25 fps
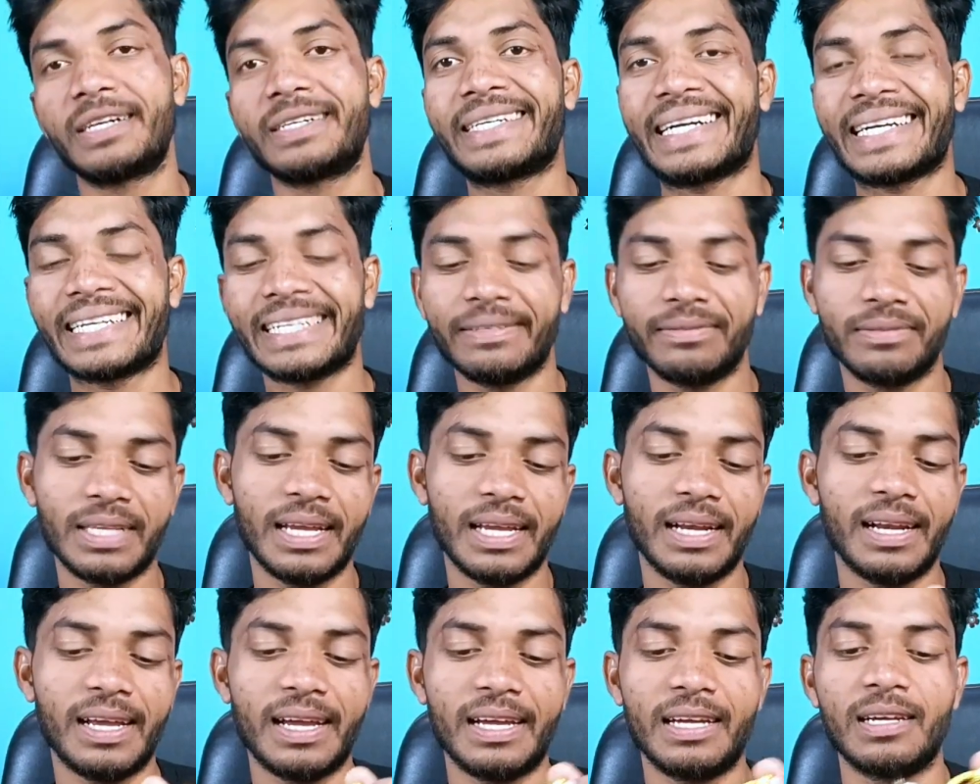अट्रैक्टिव
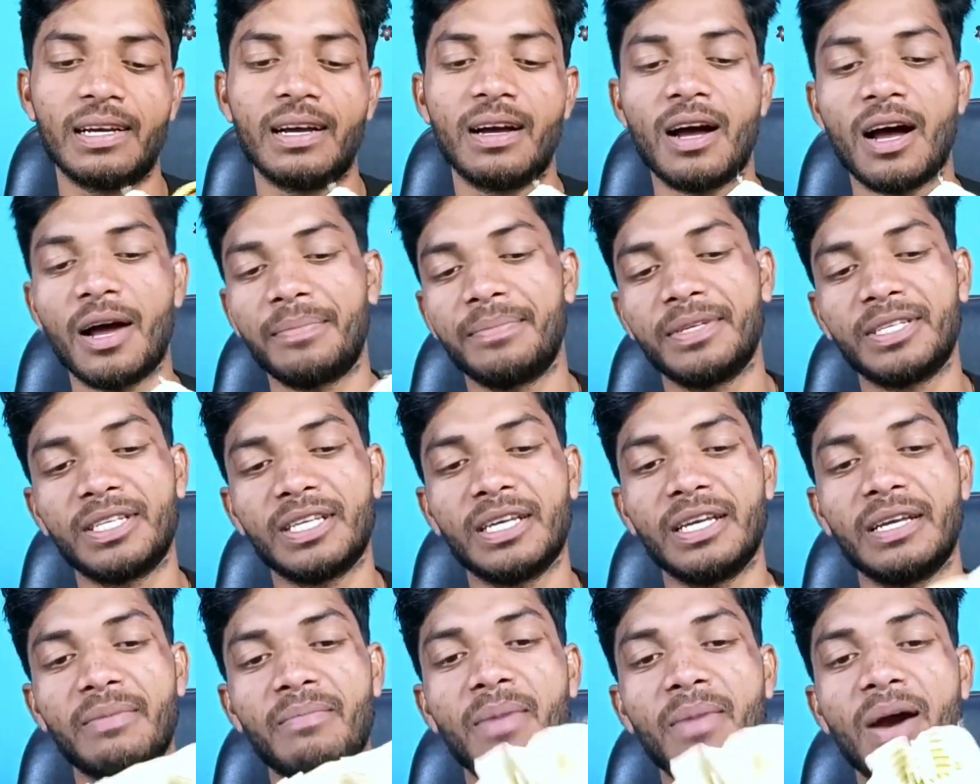थैला है आप
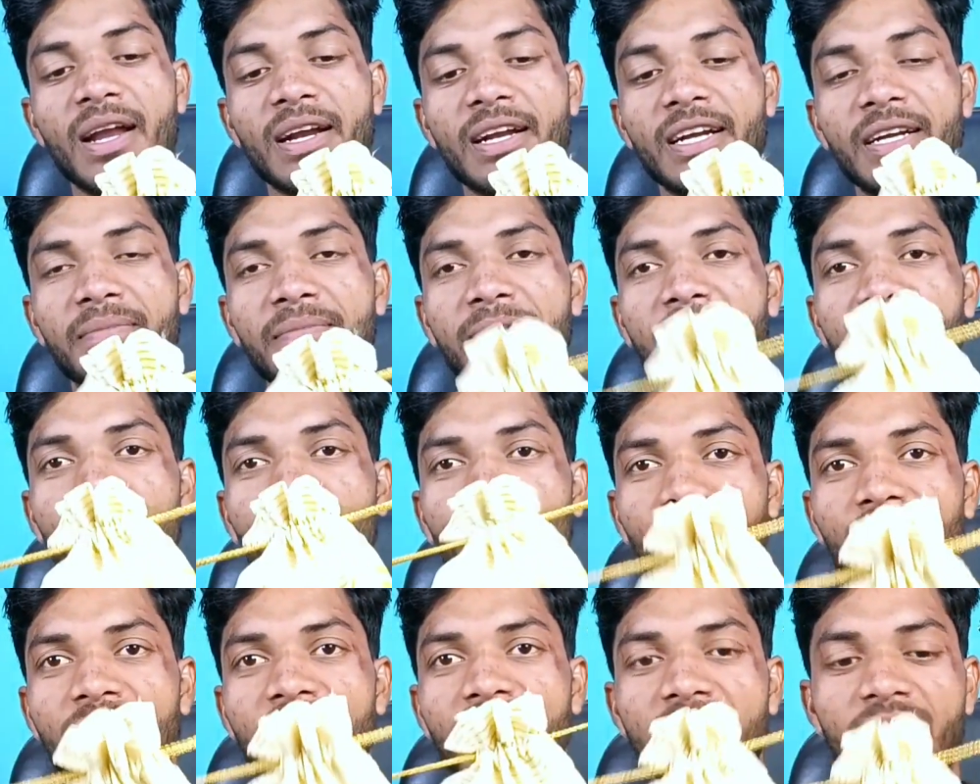इसे मार्केट में
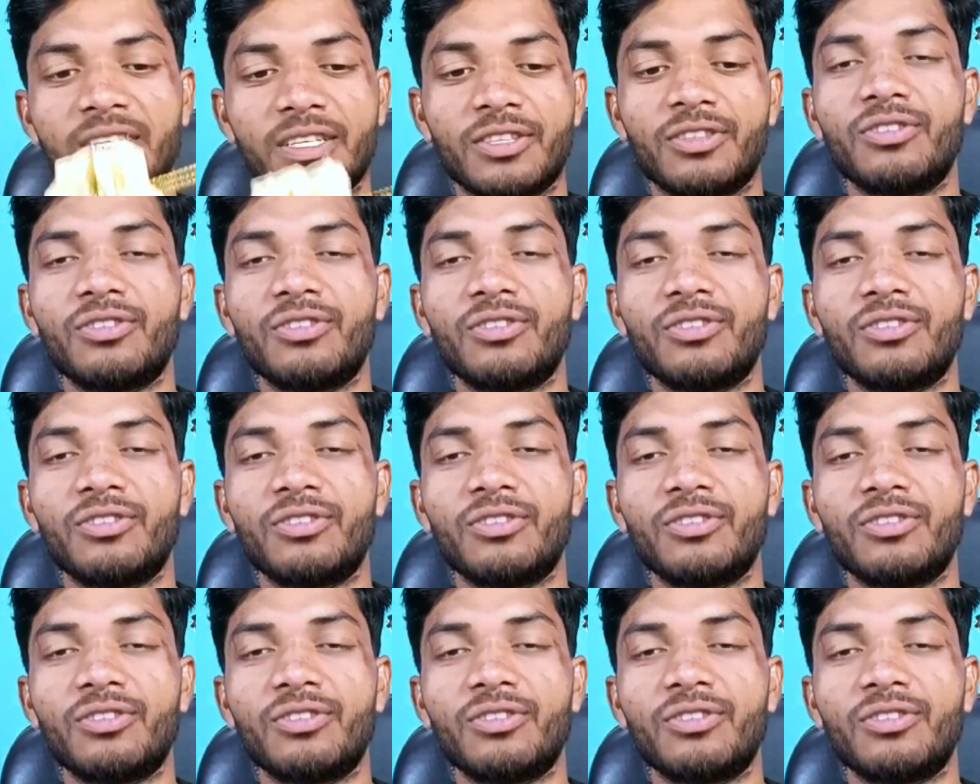यूज कर